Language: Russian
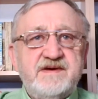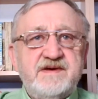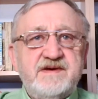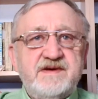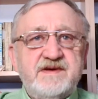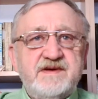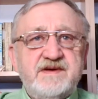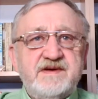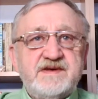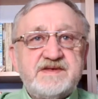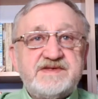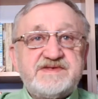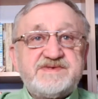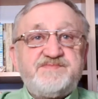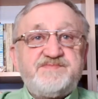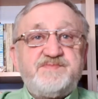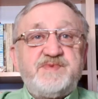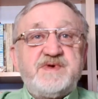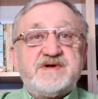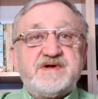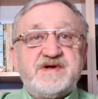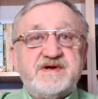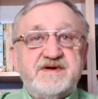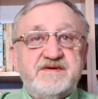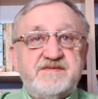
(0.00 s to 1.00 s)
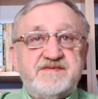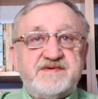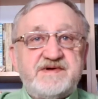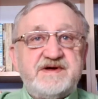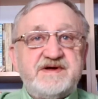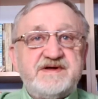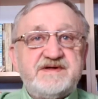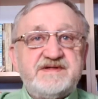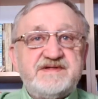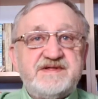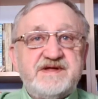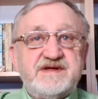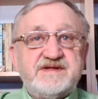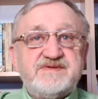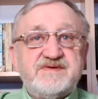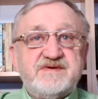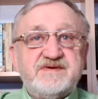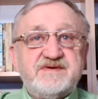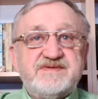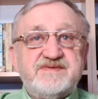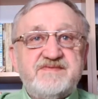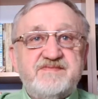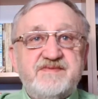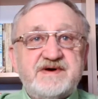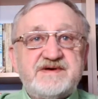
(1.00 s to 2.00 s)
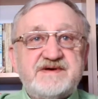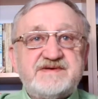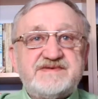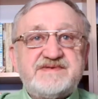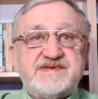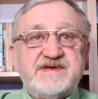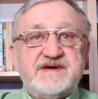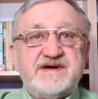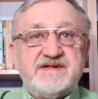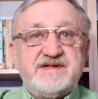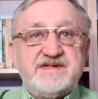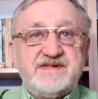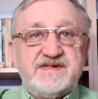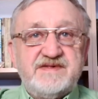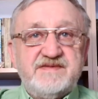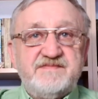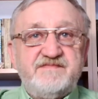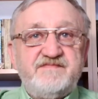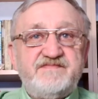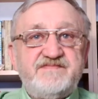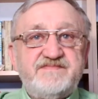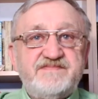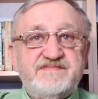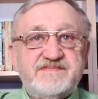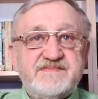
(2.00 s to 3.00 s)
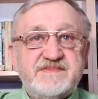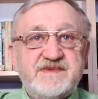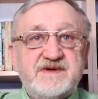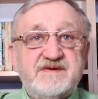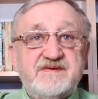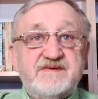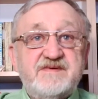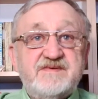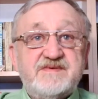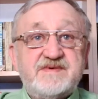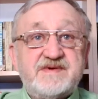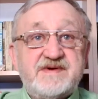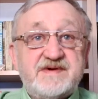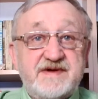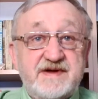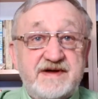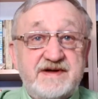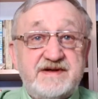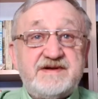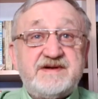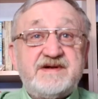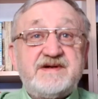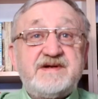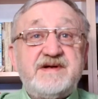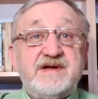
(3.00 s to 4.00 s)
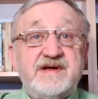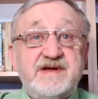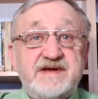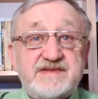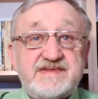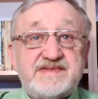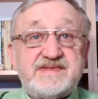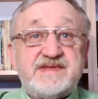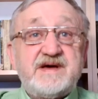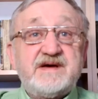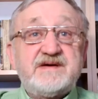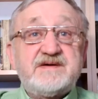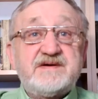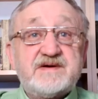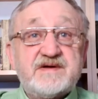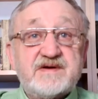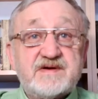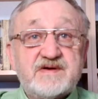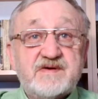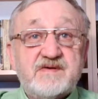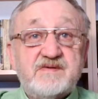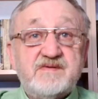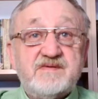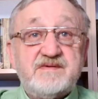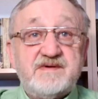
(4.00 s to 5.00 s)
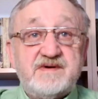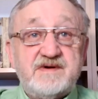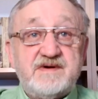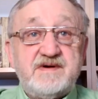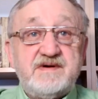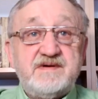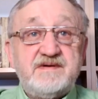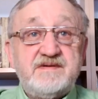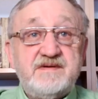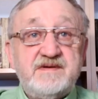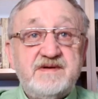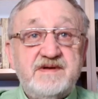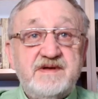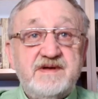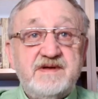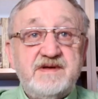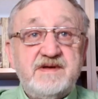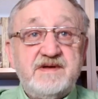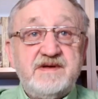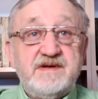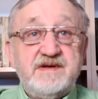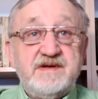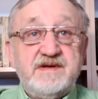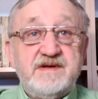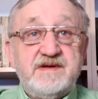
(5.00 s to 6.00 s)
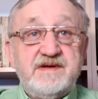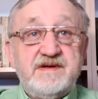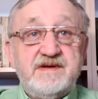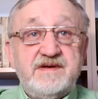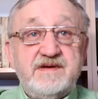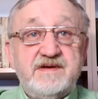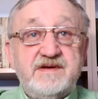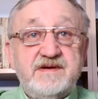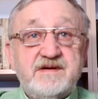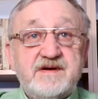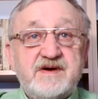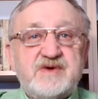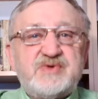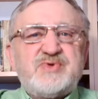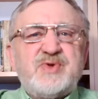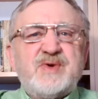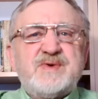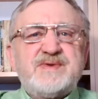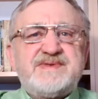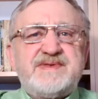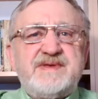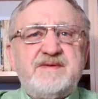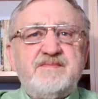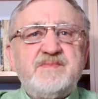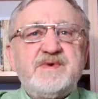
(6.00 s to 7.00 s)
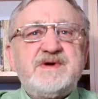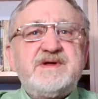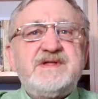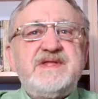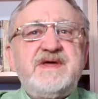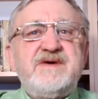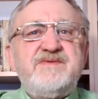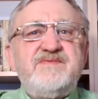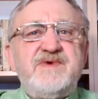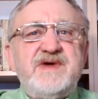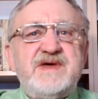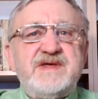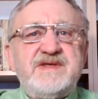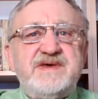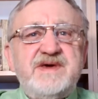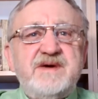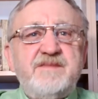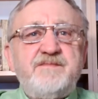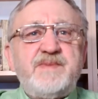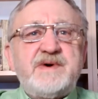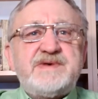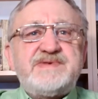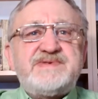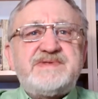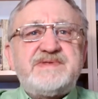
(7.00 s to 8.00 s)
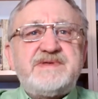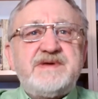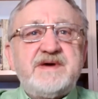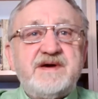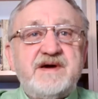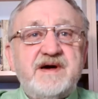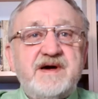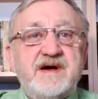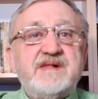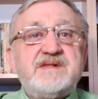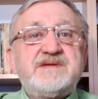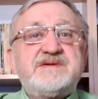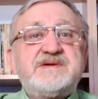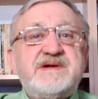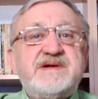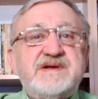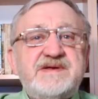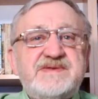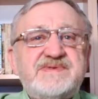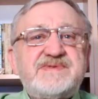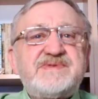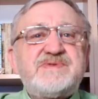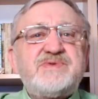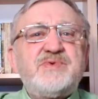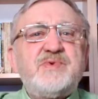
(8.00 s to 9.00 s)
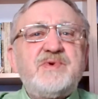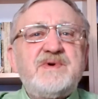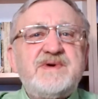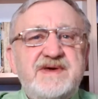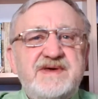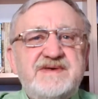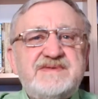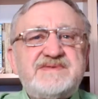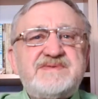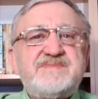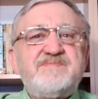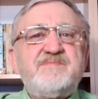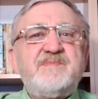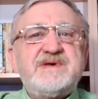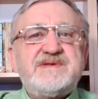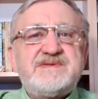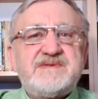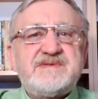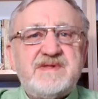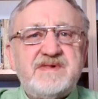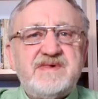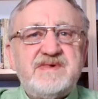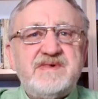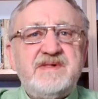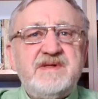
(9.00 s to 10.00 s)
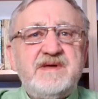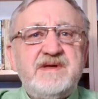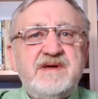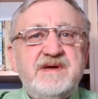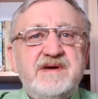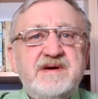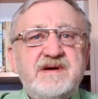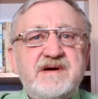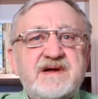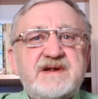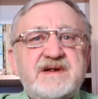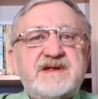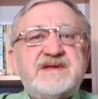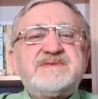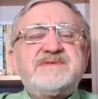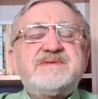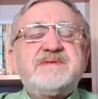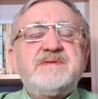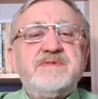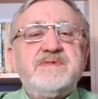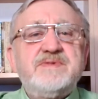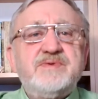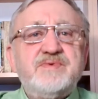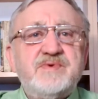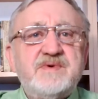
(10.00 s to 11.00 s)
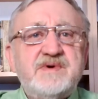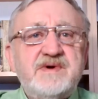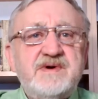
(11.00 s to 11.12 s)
Спешившая на тот вокзал, ушедшая за круг. Кто за мгновенье постигал жестокий смысл разлук?